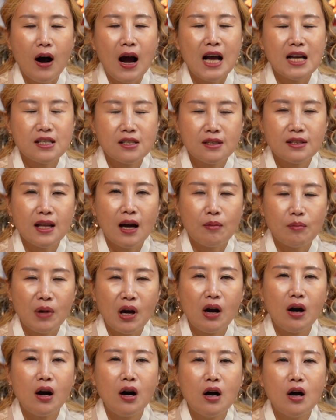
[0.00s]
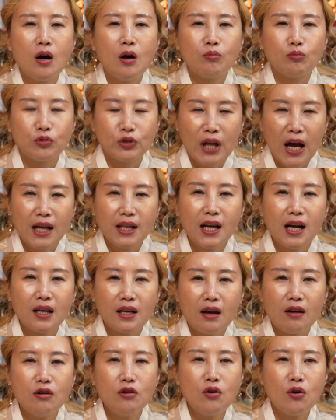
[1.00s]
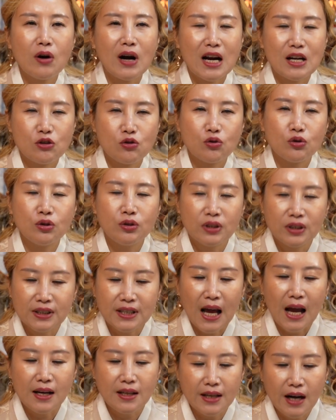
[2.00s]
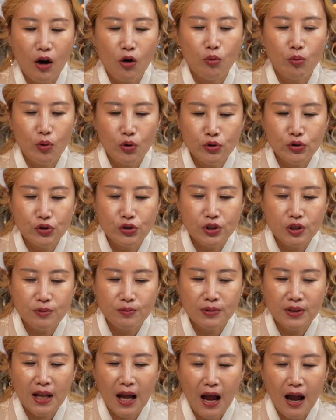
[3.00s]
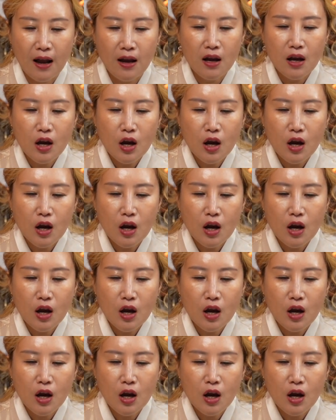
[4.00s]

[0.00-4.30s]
하신다면 무난하게 흘러갈 수 있는 달이라고 볼 수 있습니다.